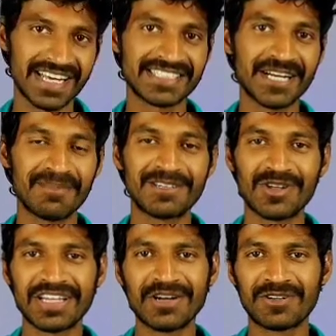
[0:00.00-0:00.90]

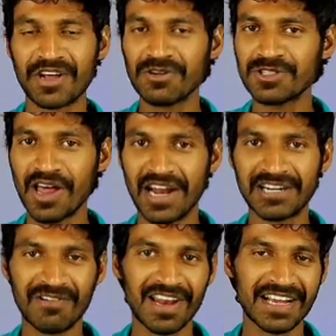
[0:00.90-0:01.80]
ఎగ్జైట్మెంట్తో అయితే ఉంటారు సో
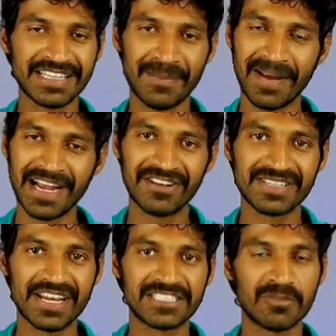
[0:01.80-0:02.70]
అలాంటి వాళ్ళకైతే బ్యాడ్
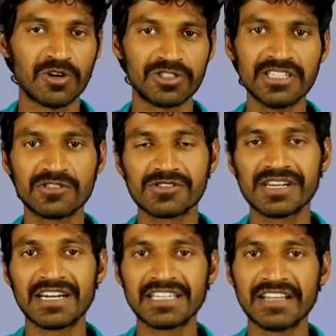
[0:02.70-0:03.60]
న్యూస్ అనేది చెప్పుకోవచ్చు
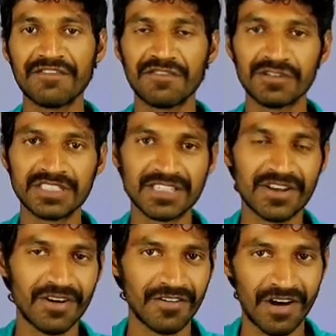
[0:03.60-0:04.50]
చూసినట్టయితే ఫోర్
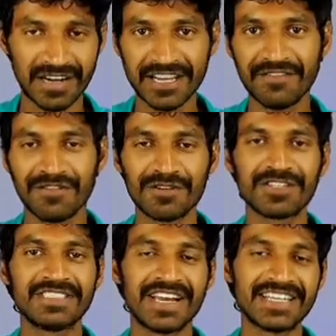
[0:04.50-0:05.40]
జీతో అంటే
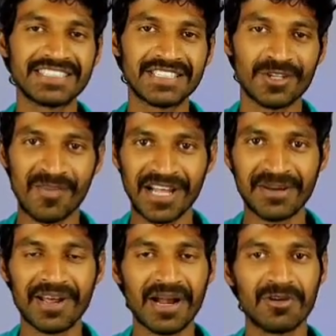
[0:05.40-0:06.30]
ఫోర్త్ జనరేషన్తో
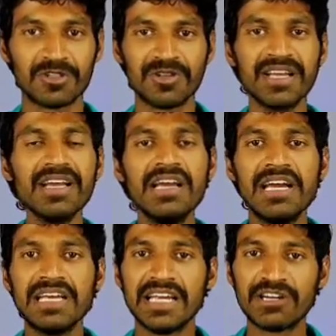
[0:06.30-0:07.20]
మాత్రమే రాబోతుంది
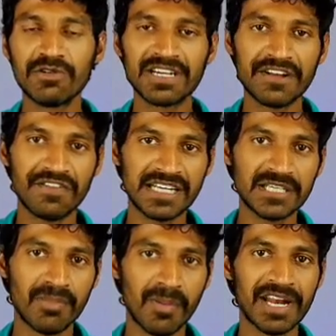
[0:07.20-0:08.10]
ఎటువంటి ఫైవ్
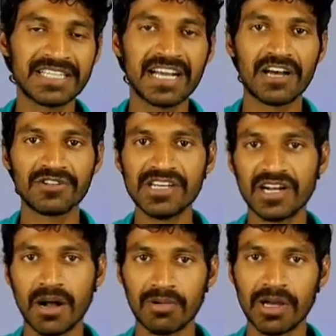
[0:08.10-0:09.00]
జీ మొబైల్ అయితే కాదు ఈ
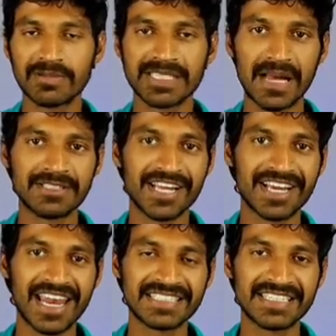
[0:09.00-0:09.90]
కాప్కాయింగ్
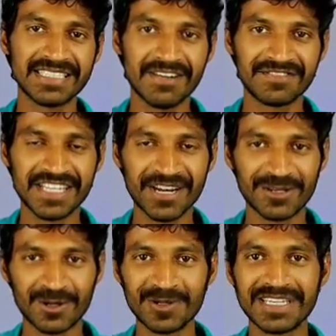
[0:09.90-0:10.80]
శాంసంగ్ గెలాక్సీ ఎఫ్
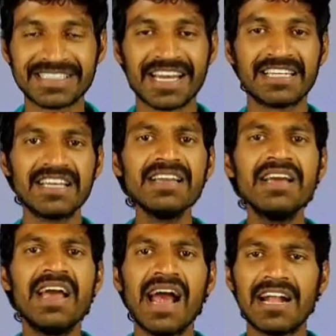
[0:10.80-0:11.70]
జీరో టూ ఇయర్స్ అనేది
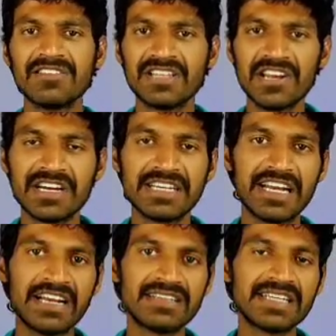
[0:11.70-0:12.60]
అండ్ దీని యొక్క
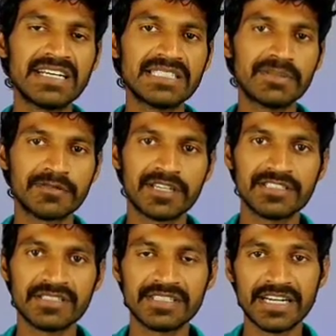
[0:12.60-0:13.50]
డీటెయిల్స్ ఏంటి
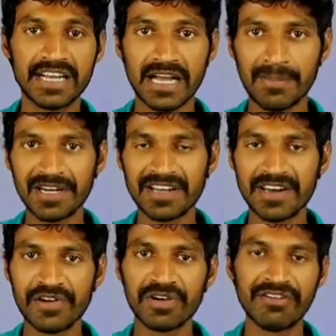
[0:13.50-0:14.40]
స్పెసిఫికేషన్స్ ఏంటి కంప్లీట్గా
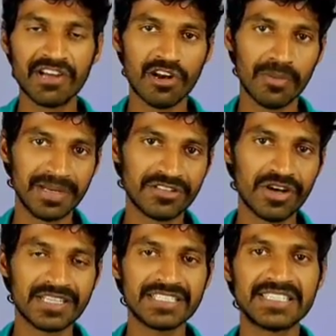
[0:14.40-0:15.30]
నేను ఈ వీడియోలో
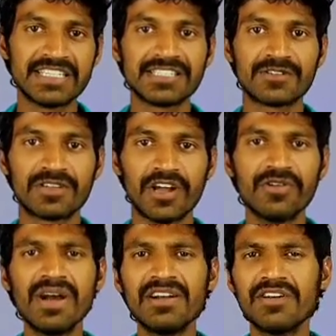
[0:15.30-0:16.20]
మీతో అయితే షేర్
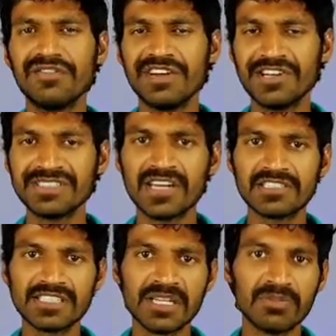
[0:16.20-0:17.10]
చేసుకుంటాను అండ్ వీడియో
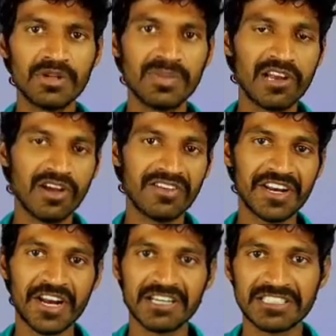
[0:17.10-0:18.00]
స్టార్ట్ చేసే ముందు మీలో
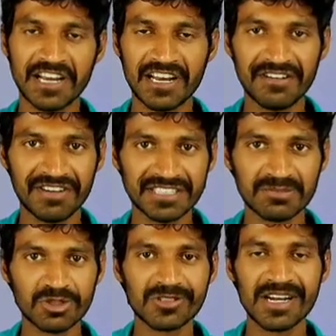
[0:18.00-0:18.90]
ఎవరైనా నా ఛానల్ని ఫస్ట్
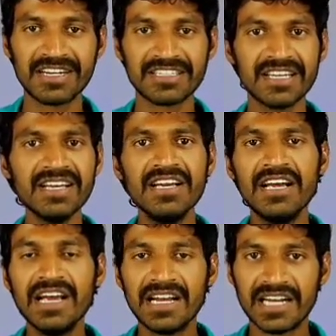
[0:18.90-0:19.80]
టైం చూసుకున్నట్టయితే
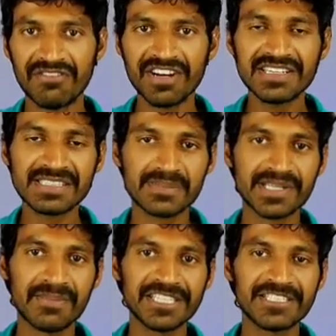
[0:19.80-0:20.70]
డెఫినెట్గా
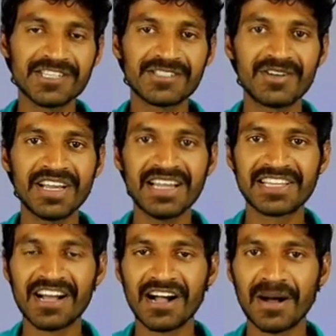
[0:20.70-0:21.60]
సబ్స్క్రైబ్ అయితే చేసుకోండి
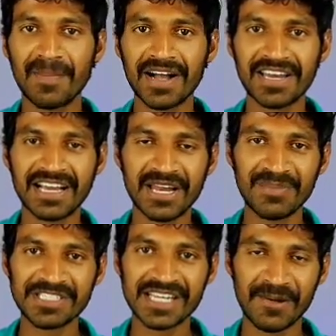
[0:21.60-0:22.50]
అంతేకాక పక్కనే
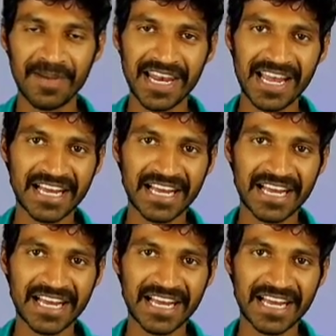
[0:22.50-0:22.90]
కనిపిస్తున్న బెల్